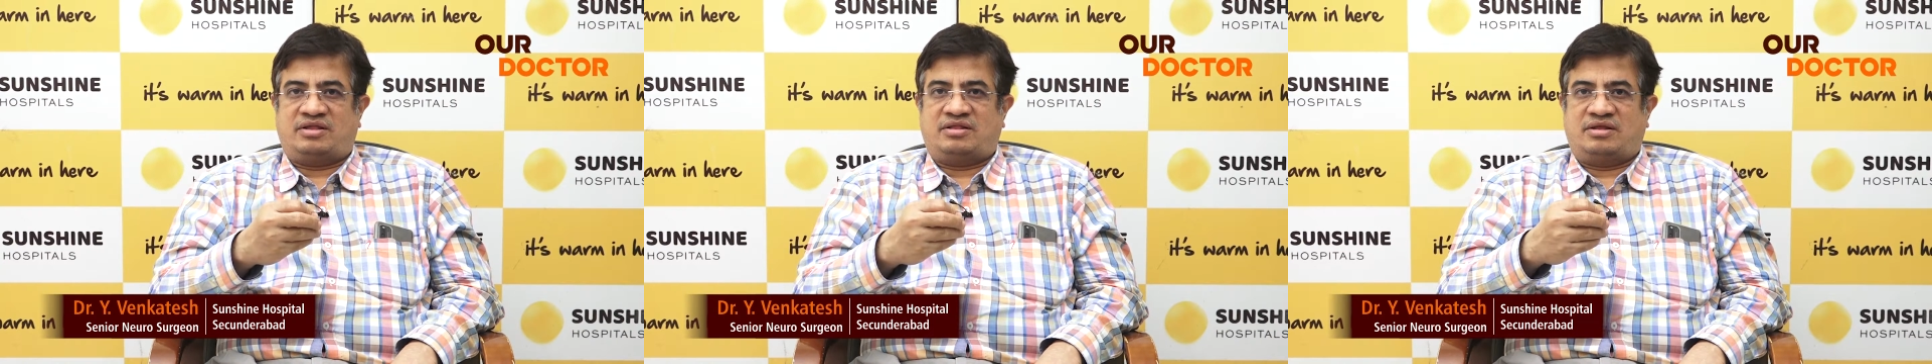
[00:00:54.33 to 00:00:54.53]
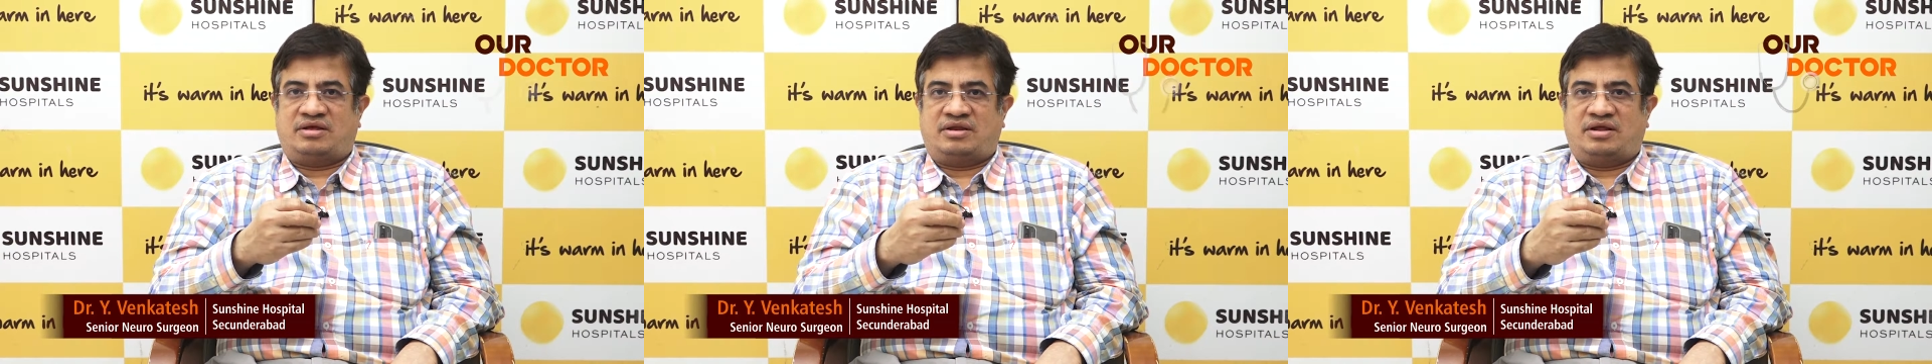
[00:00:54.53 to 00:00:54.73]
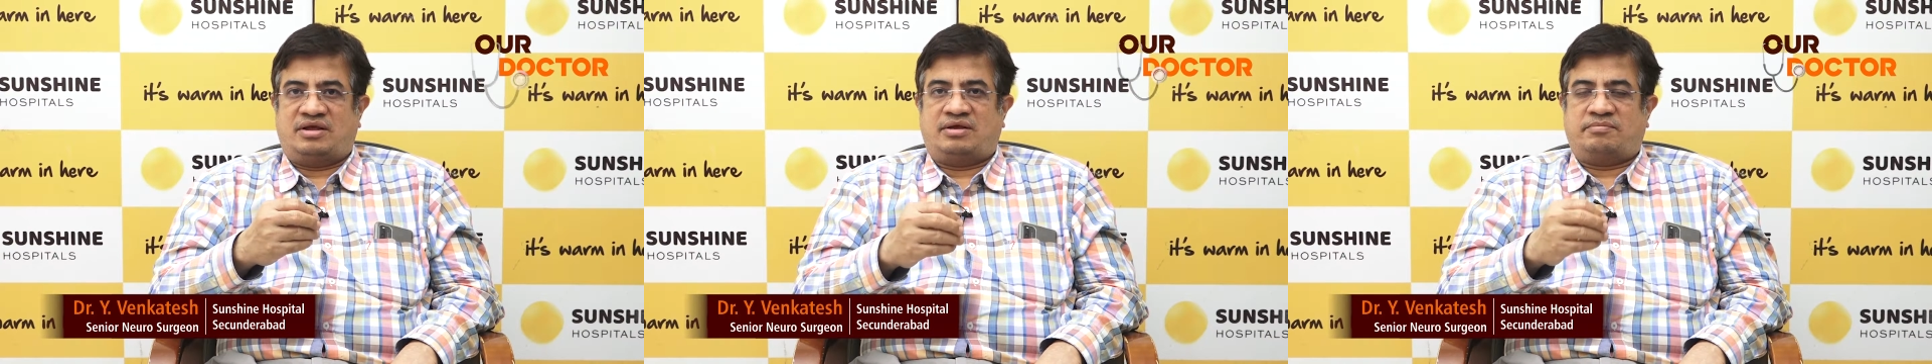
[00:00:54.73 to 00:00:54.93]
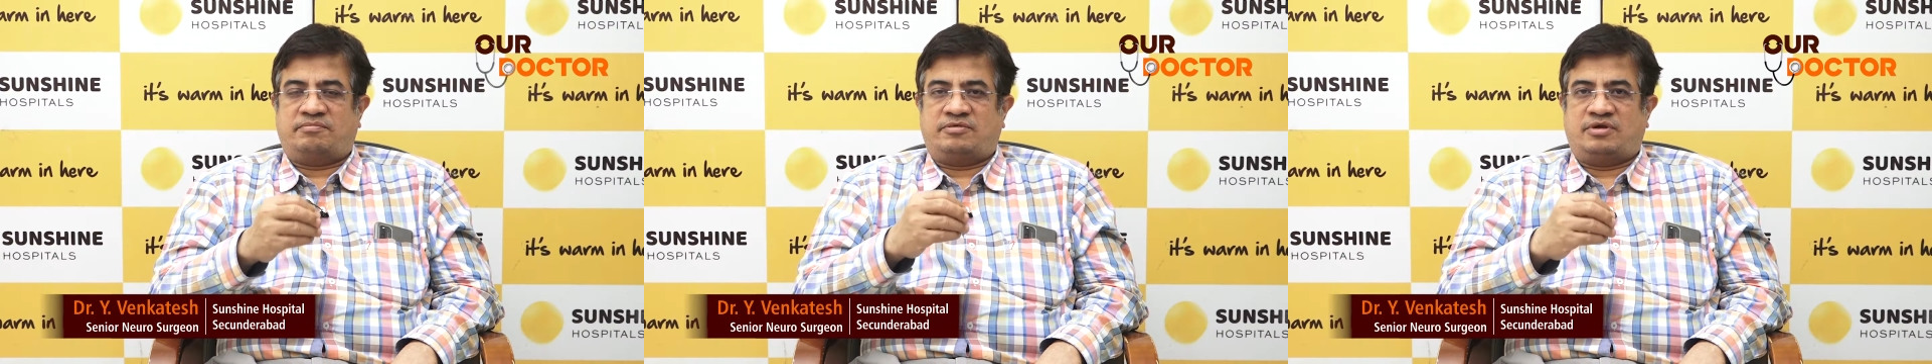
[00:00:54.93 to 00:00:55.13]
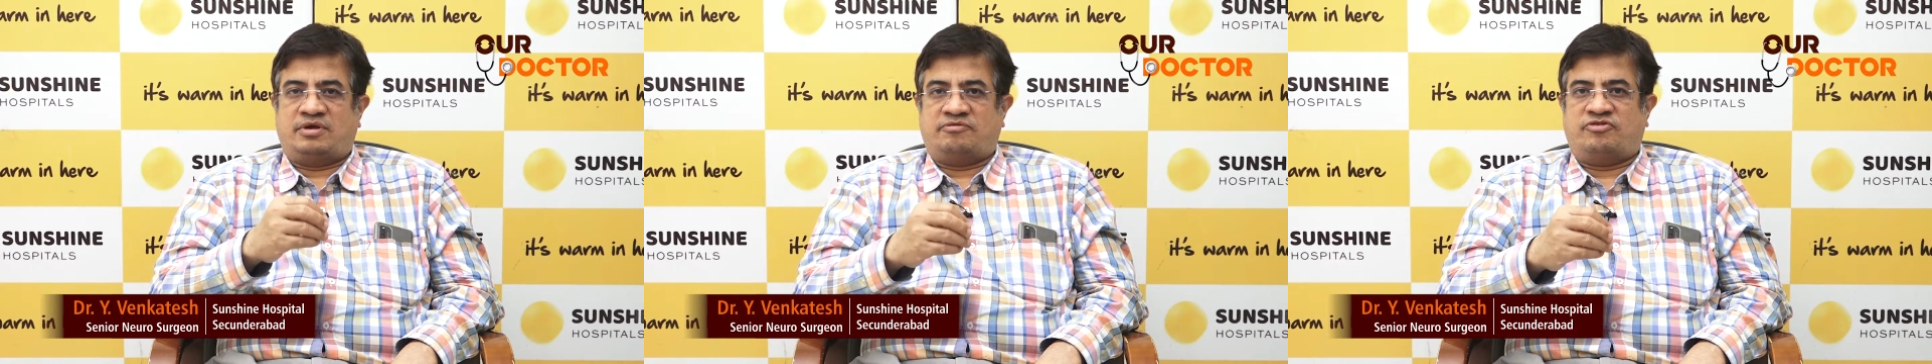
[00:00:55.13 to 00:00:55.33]
దాన్నే
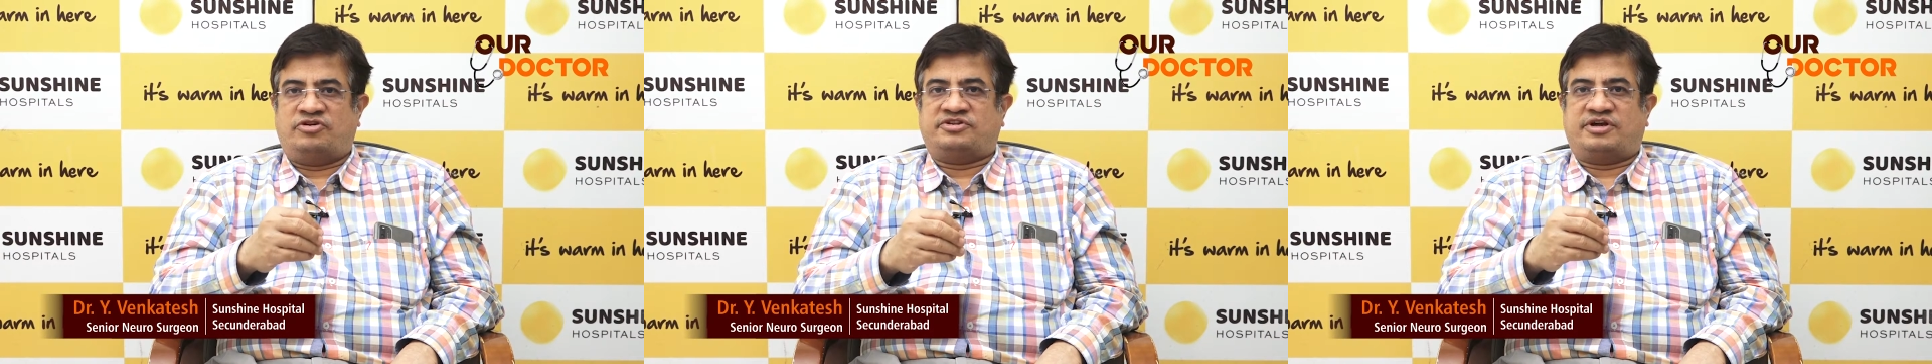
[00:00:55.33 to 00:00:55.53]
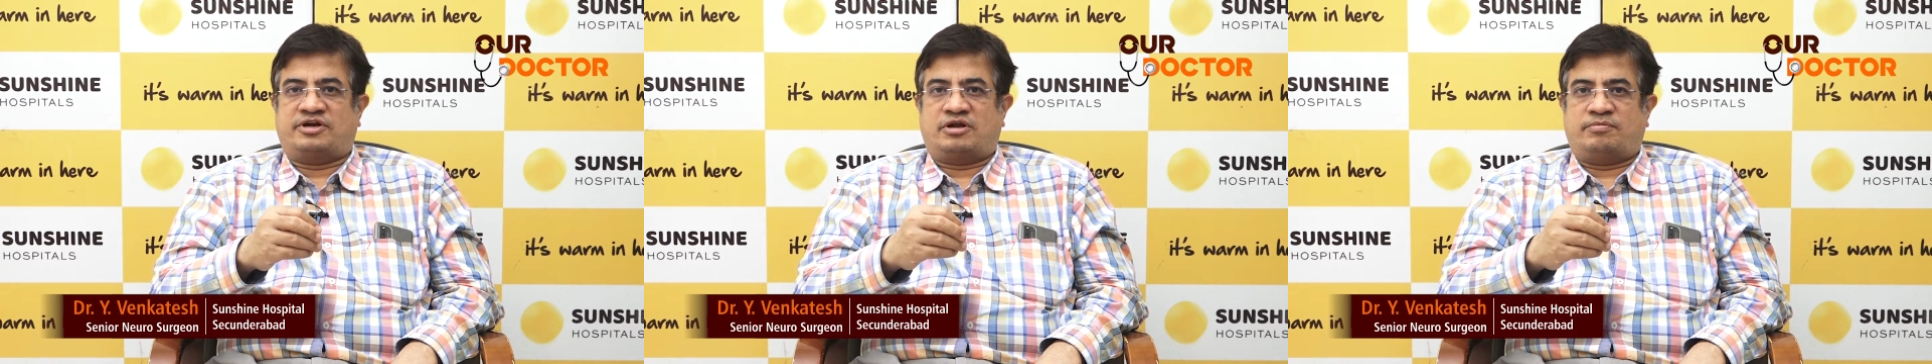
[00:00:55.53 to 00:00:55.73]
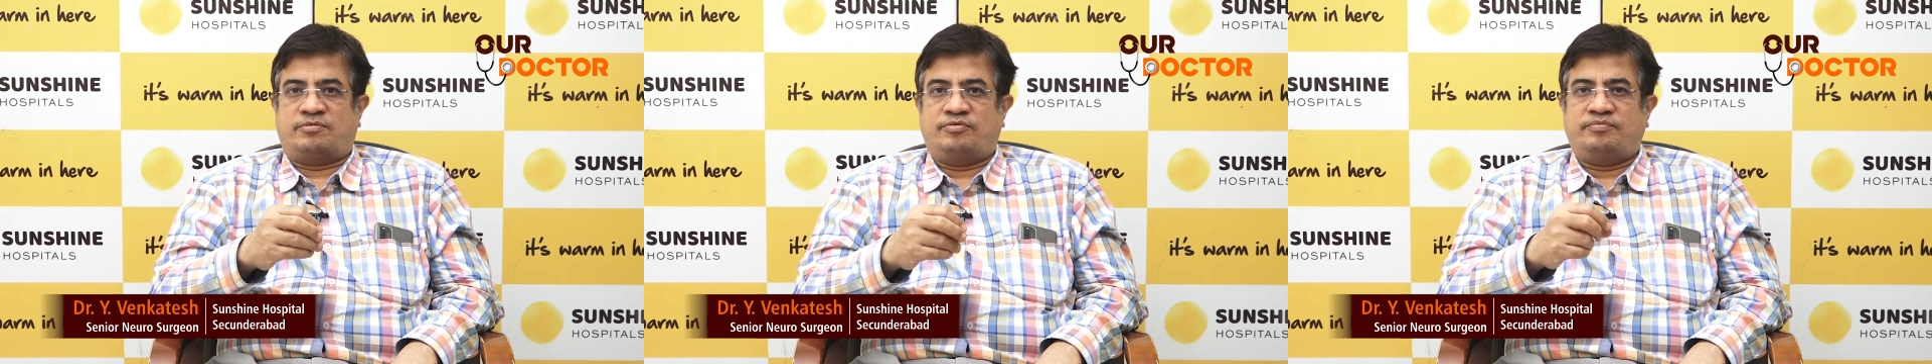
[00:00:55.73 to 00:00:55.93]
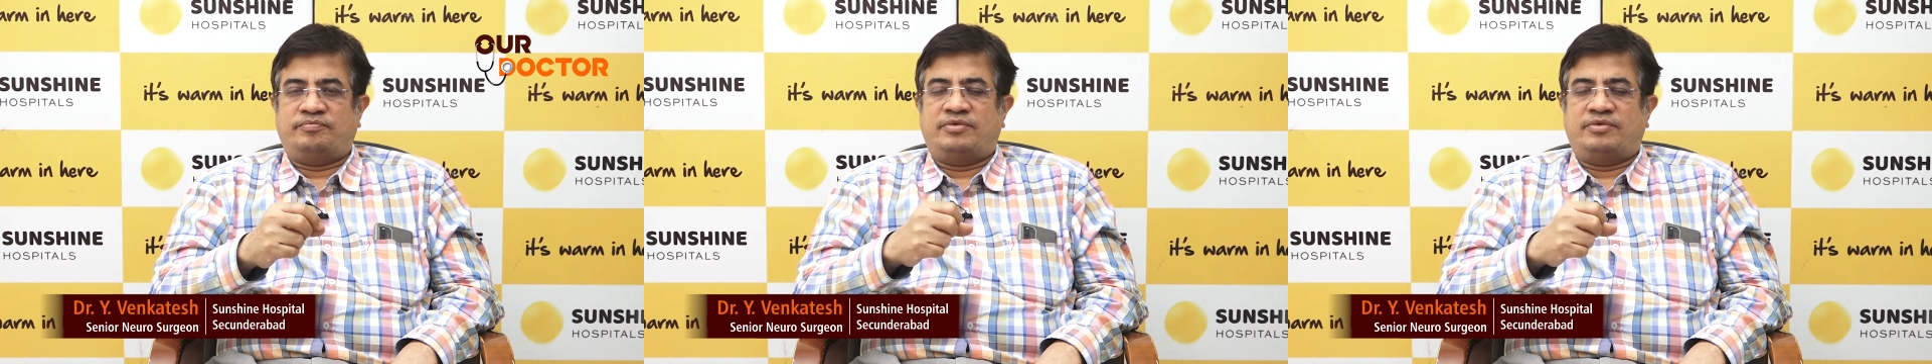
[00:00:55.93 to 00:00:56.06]
ఫిట్స్ అంటాము